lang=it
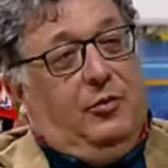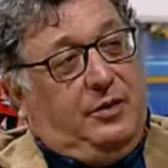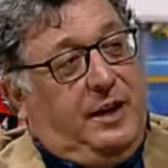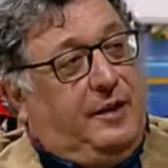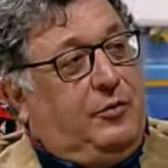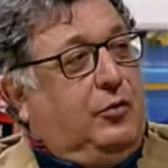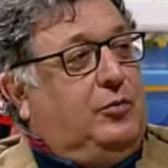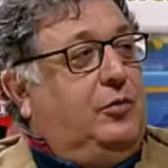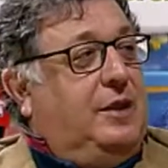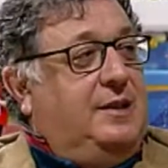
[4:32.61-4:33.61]
o di
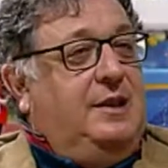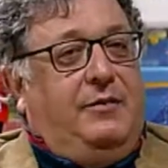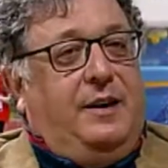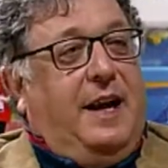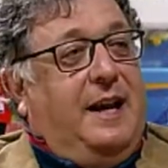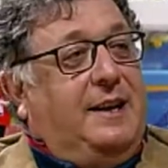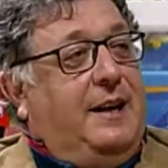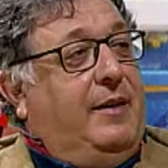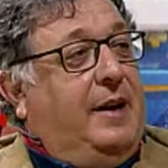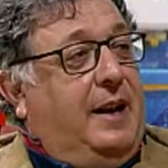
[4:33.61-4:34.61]
agricoltura significa
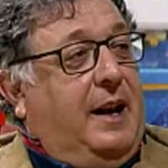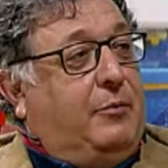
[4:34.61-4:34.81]
anche avere